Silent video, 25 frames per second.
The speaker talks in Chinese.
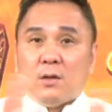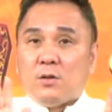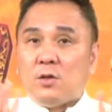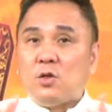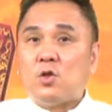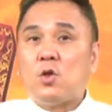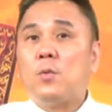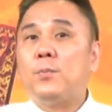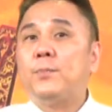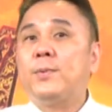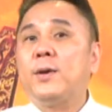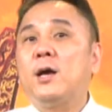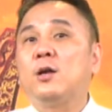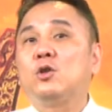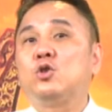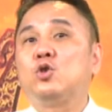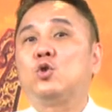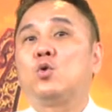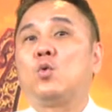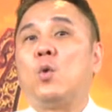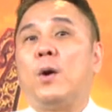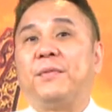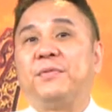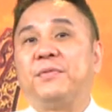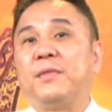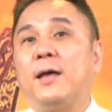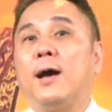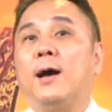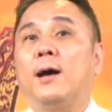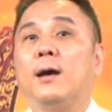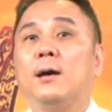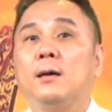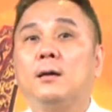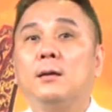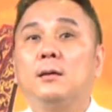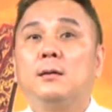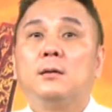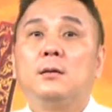你都不要去管
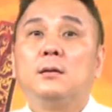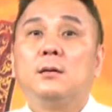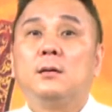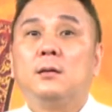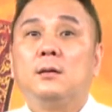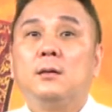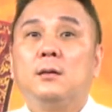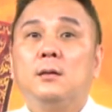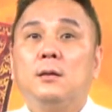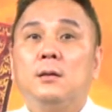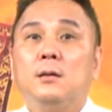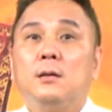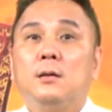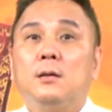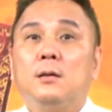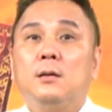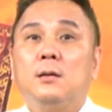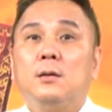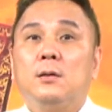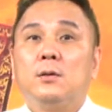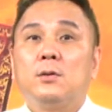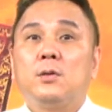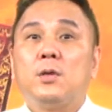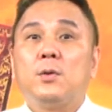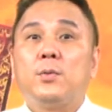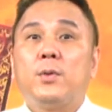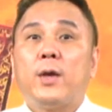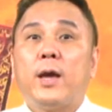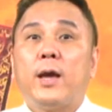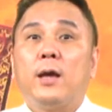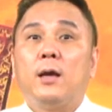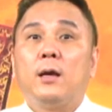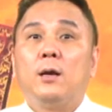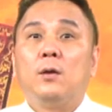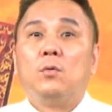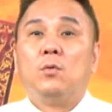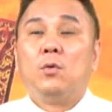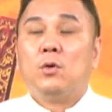它，对不
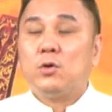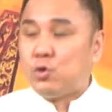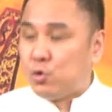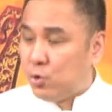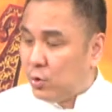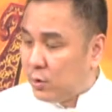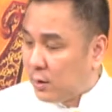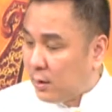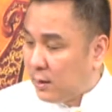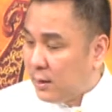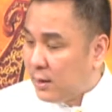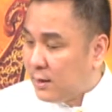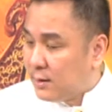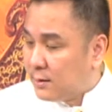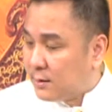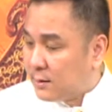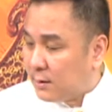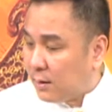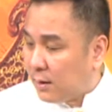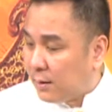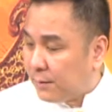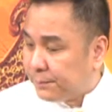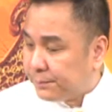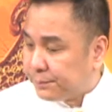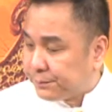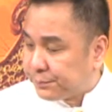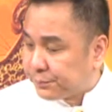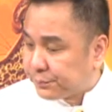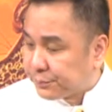对？我举个例子啊，